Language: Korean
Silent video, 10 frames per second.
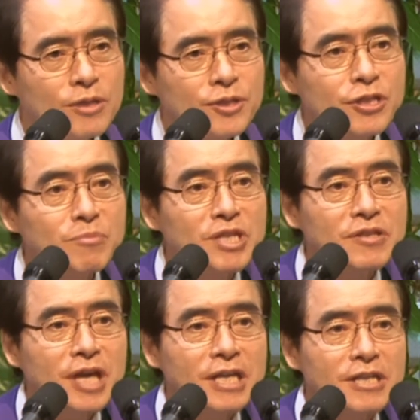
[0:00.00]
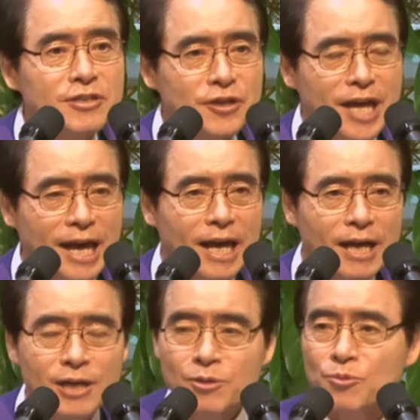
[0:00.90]
짐이 되기 전에
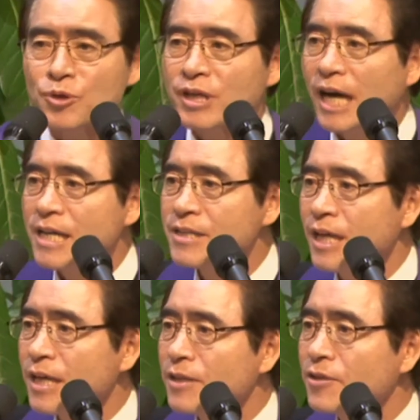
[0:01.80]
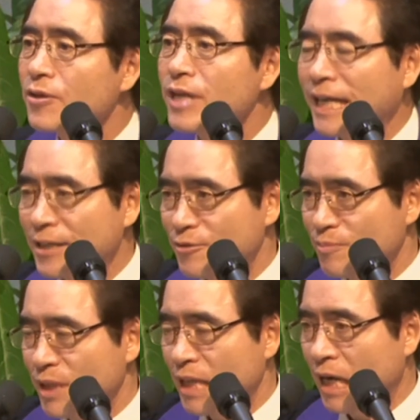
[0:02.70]
우리가 이제
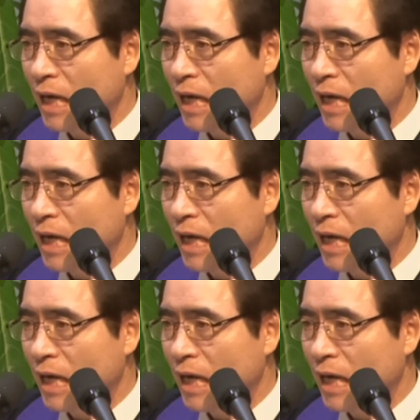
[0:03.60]
떠나겠습니다.